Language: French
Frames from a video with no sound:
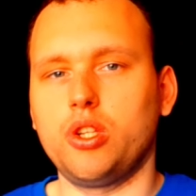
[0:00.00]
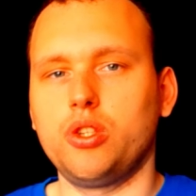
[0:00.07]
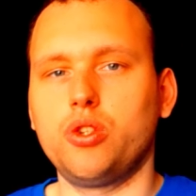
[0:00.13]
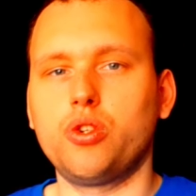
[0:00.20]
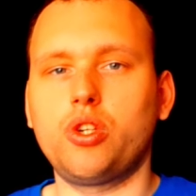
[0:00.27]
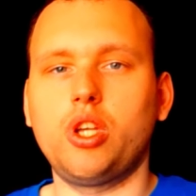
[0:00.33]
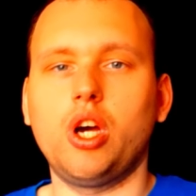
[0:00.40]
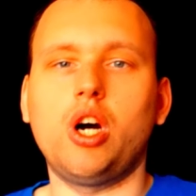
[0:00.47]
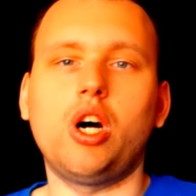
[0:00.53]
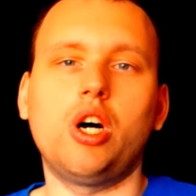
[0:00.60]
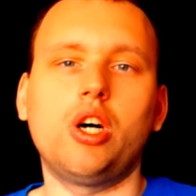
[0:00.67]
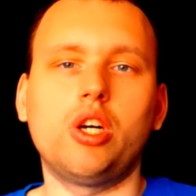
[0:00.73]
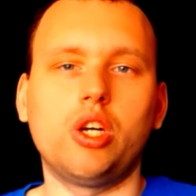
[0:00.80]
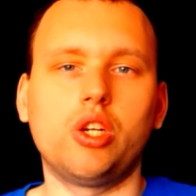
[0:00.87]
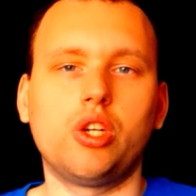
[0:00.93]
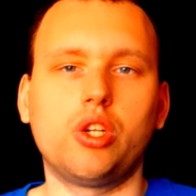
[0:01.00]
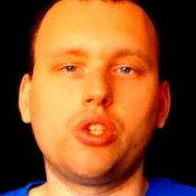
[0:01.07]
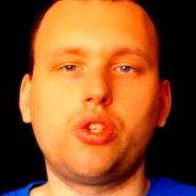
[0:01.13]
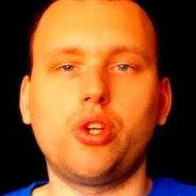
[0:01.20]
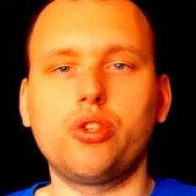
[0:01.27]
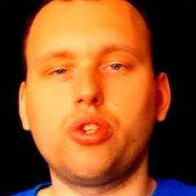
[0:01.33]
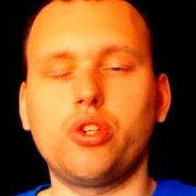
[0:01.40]
donc il y aura de
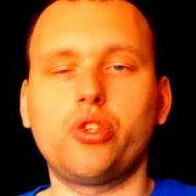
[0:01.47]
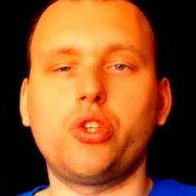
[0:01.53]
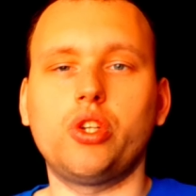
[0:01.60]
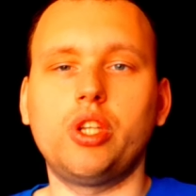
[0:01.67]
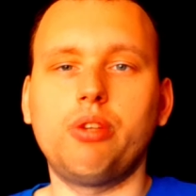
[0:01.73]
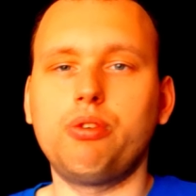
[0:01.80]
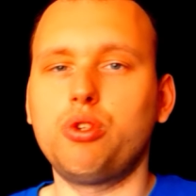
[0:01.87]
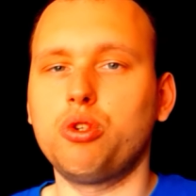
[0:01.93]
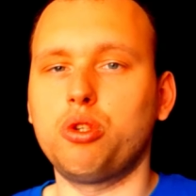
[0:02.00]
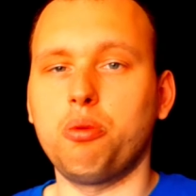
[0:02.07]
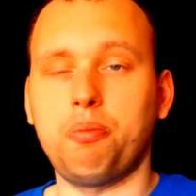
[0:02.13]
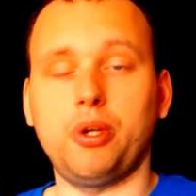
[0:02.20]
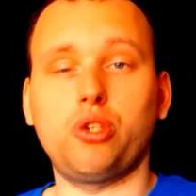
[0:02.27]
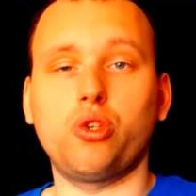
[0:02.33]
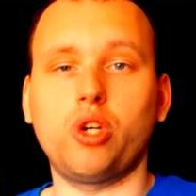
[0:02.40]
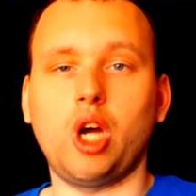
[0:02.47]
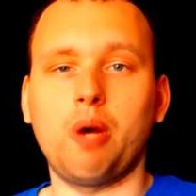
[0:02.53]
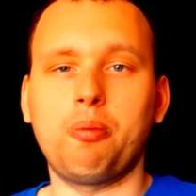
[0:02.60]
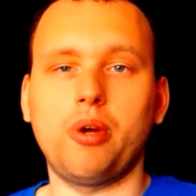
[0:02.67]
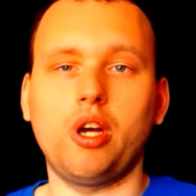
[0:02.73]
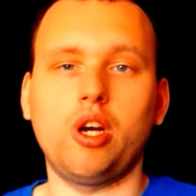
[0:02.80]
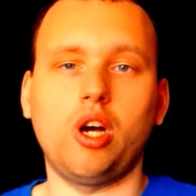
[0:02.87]
temps en temps des vidéos de pêche au
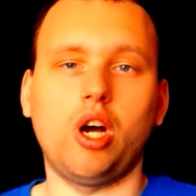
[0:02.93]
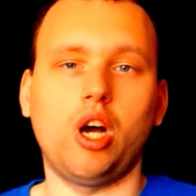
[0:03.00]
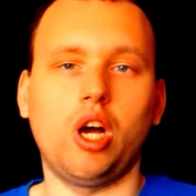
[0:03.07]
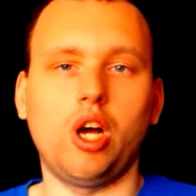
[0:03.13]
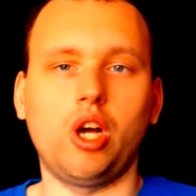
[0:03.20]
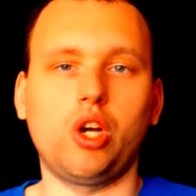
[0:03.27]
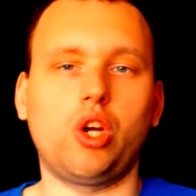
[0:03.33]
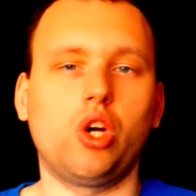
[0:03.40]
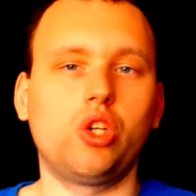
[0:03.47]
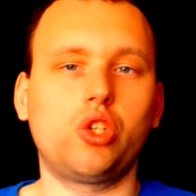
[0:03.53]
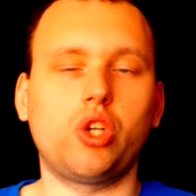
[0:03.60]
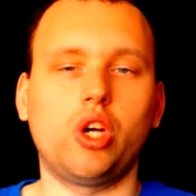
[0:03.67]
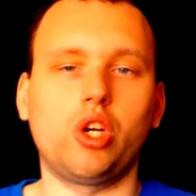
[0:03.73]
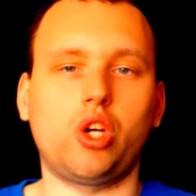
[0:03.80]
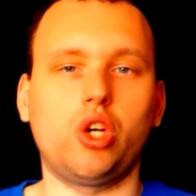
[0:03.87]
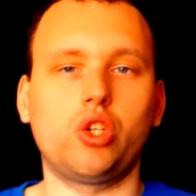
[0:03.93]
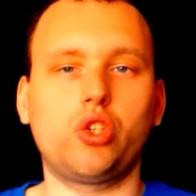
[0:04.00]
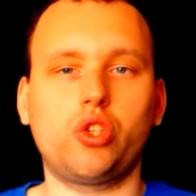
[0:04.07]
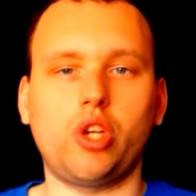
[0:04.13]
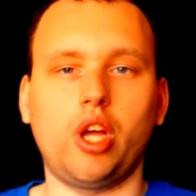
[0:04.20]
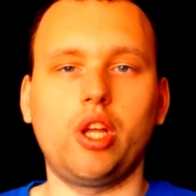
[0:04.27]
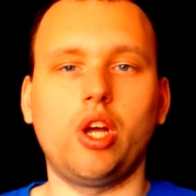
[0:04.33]
grappin quand je,
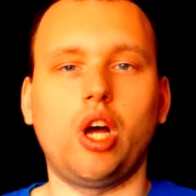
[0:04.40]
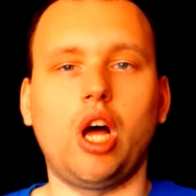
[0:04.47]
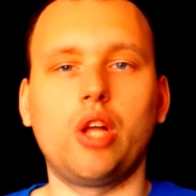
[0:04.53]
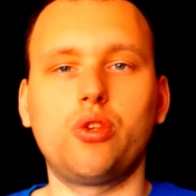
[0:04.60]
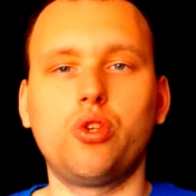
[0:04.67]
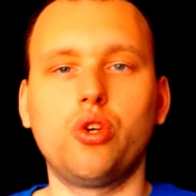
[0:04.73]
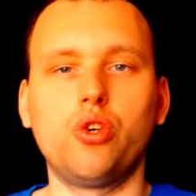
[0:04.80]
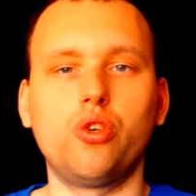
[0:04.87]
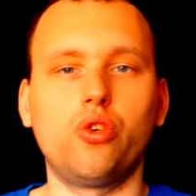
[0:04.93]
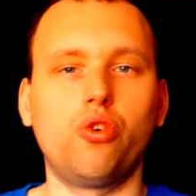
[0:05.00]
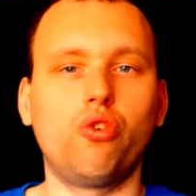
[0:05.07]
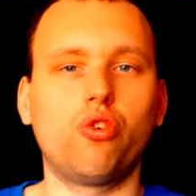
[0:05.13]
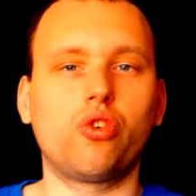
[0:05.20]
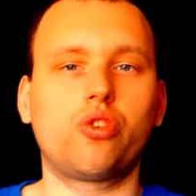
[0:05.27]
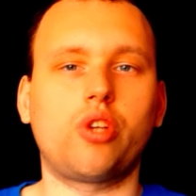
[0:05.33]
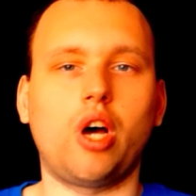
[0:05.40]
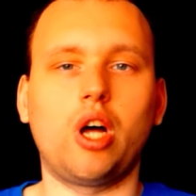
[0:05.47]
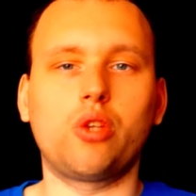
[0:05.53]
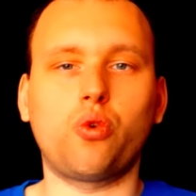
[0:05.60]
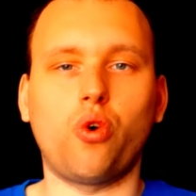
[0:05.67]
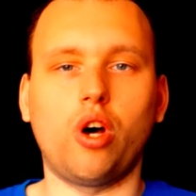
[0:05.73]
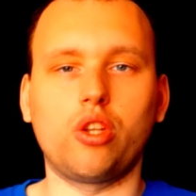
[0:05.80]
serai à 2 ou on sera
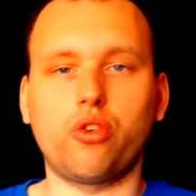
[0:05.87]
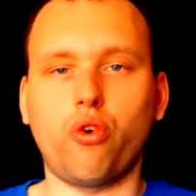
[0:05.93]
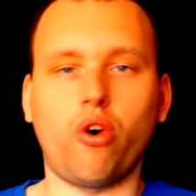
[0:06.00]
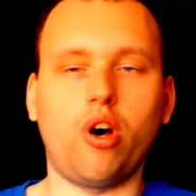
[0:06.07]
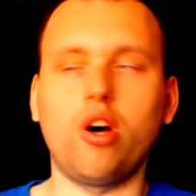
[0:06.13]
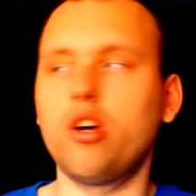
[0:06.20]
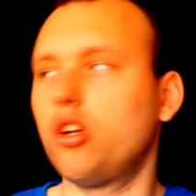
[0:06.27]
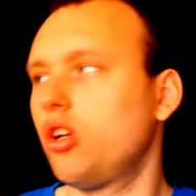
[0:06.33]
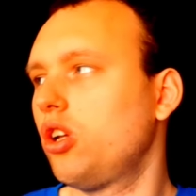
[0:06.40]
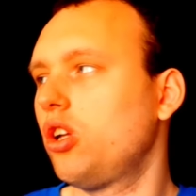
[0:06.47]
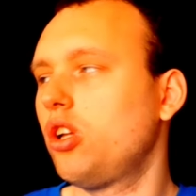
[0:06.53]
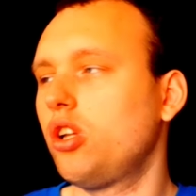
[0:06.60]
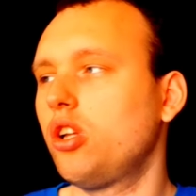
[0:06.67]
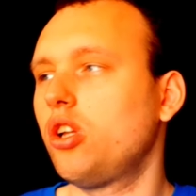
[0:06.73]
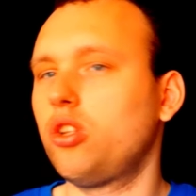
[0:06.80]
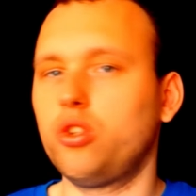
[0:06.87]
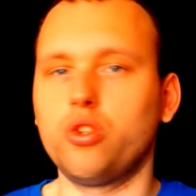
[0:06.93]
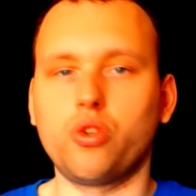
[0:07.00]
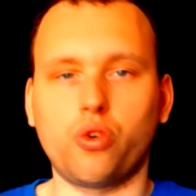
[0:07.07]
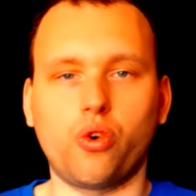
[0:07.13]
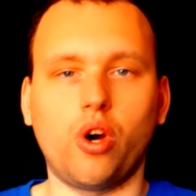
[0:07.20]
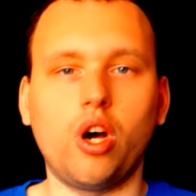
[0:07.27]
à 3,
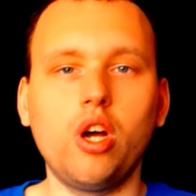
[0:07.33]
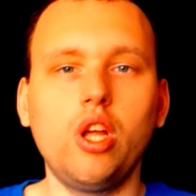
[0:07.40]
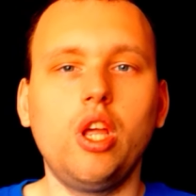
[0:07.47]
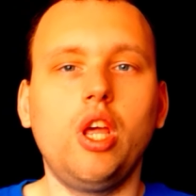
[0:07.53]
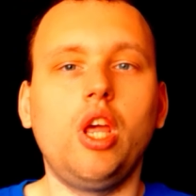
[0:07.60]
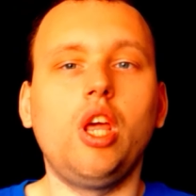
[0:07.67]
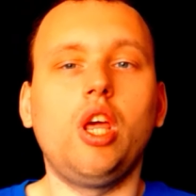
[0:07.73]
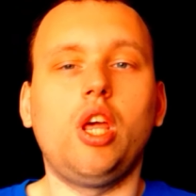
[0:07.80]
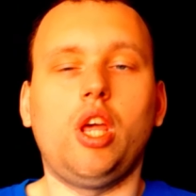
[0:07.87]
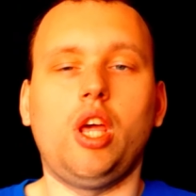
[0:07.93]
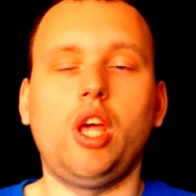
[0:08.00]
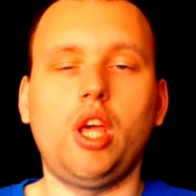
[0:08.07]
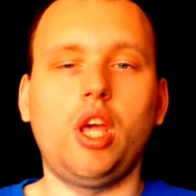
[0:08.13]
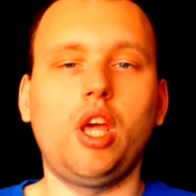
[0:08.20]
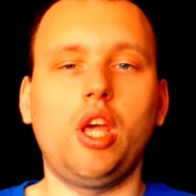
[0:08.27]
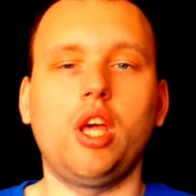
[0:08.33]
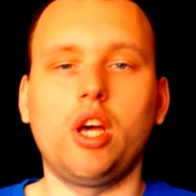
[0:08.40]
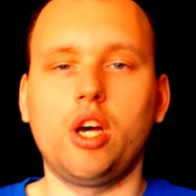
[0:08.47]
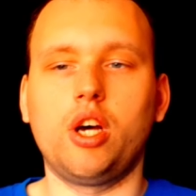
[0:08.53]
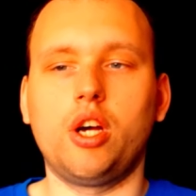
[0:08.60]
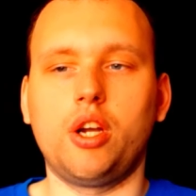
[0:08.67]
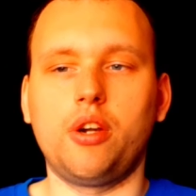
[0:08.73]
donc quoi. Et,
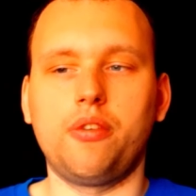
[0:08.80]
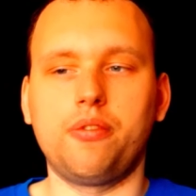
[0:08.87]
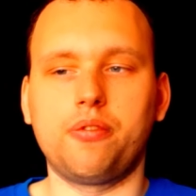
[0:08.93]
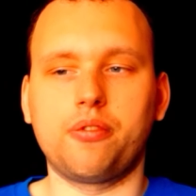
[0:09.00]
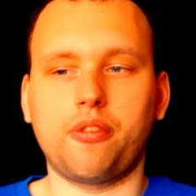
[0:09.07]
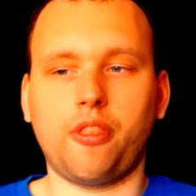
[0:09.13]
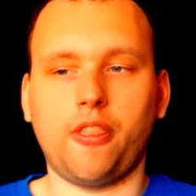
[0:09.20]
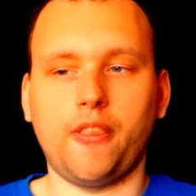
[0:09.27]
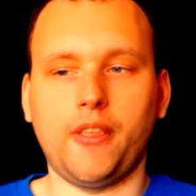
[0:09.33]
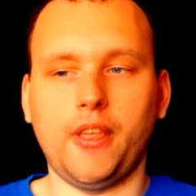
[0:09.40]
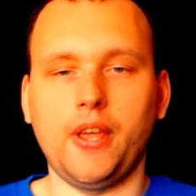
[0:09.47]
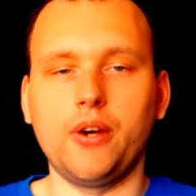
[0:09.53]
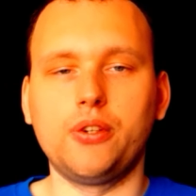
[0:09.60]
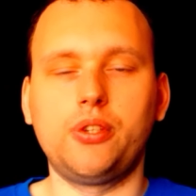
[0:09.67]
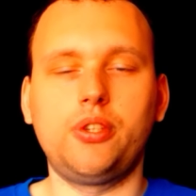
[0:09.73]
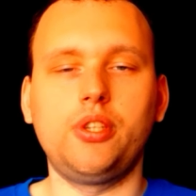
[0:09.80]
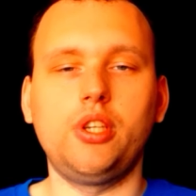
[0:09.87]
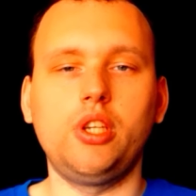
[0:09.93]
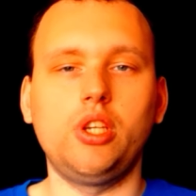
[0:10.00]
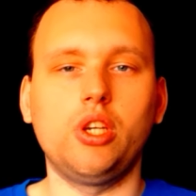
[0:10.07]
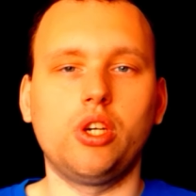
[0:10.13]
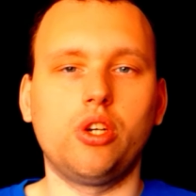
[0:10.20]
euh, et
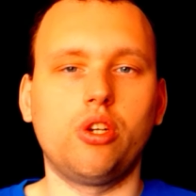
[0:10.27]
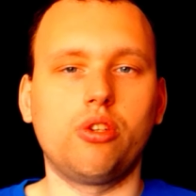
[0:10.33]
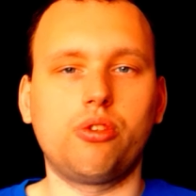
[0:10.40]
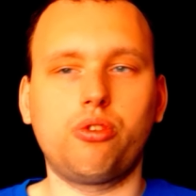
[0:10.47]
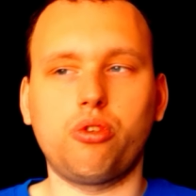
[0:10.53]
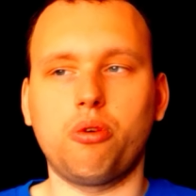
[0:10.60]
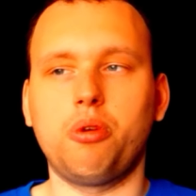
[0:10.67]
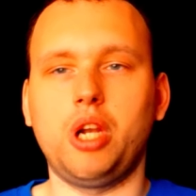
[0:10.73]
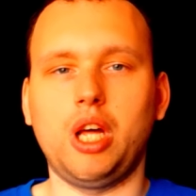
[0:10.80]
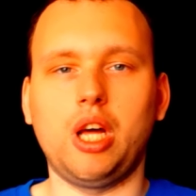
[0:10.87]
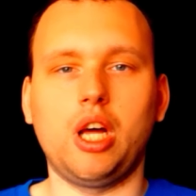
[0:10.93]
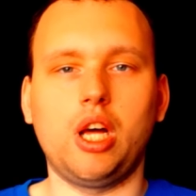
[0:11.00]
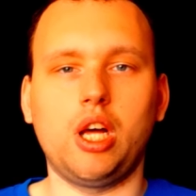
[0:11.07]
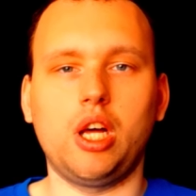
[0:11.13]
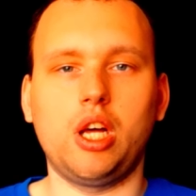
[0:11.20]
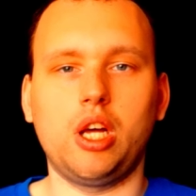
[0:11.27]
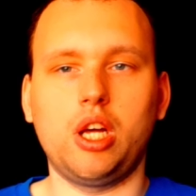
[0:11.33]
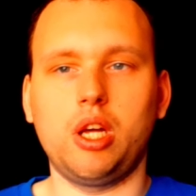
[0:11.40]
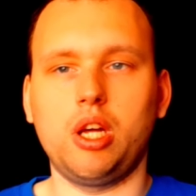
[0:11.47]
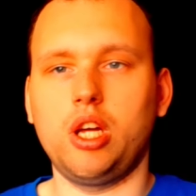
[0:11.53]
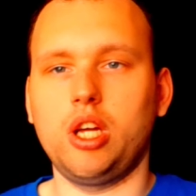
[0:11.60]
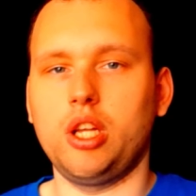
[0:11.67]
aussi, euh, sur
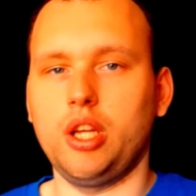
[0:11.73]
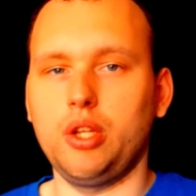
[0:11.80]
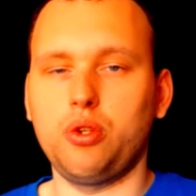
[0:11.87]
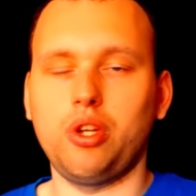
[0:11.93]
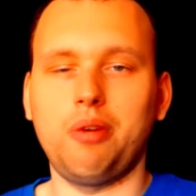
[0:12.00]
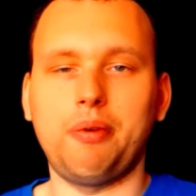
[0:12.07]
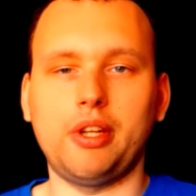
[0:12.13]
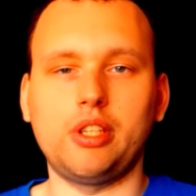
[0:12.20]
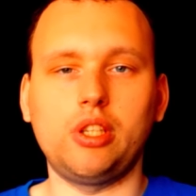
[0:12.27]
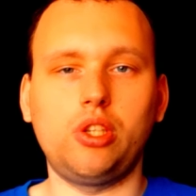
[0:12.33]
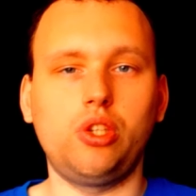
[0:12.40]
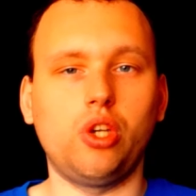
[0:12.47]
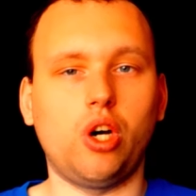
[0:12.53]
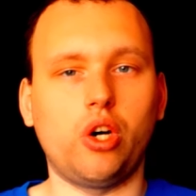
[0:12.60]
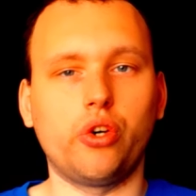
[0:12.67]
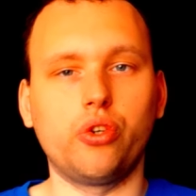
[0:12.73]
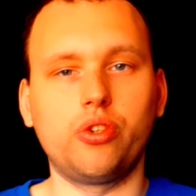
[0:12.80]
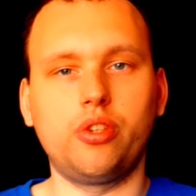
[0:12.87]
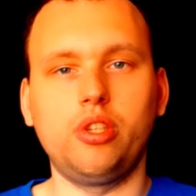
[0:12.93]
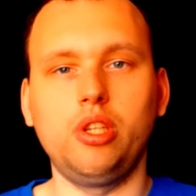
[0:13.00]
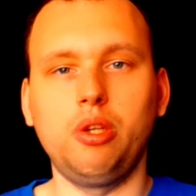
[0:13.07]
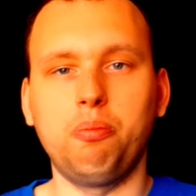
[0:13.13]
la, et dans la planète, il y aura
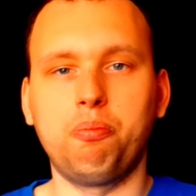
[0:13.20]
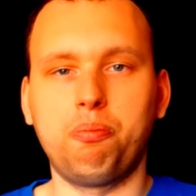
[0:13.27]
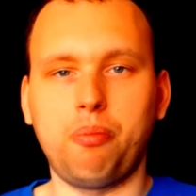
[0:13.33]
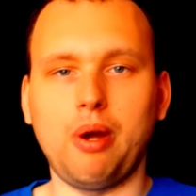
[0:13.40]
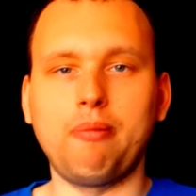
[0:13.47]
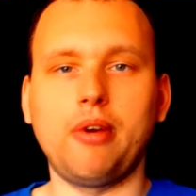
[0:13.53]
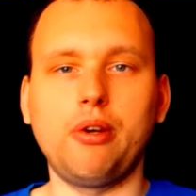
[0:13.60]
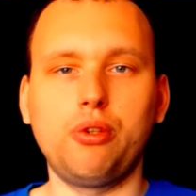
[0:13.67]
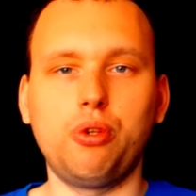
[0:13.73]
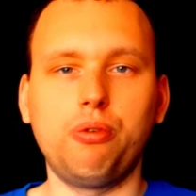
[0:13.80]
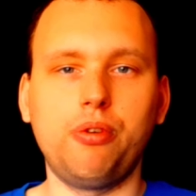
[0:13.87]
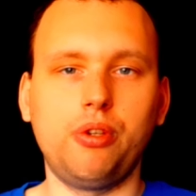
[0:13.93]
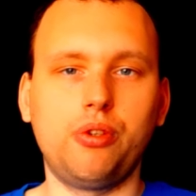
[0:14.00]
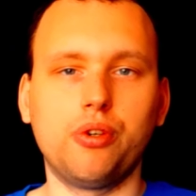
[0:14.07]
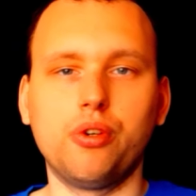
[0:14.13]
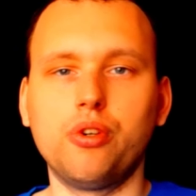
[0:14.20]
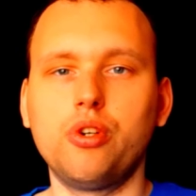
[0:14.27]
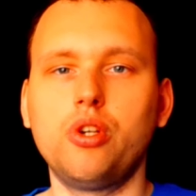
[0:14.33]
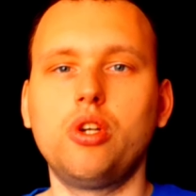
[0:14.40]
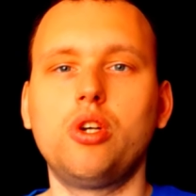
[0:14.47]
aussi pas mal de vidéos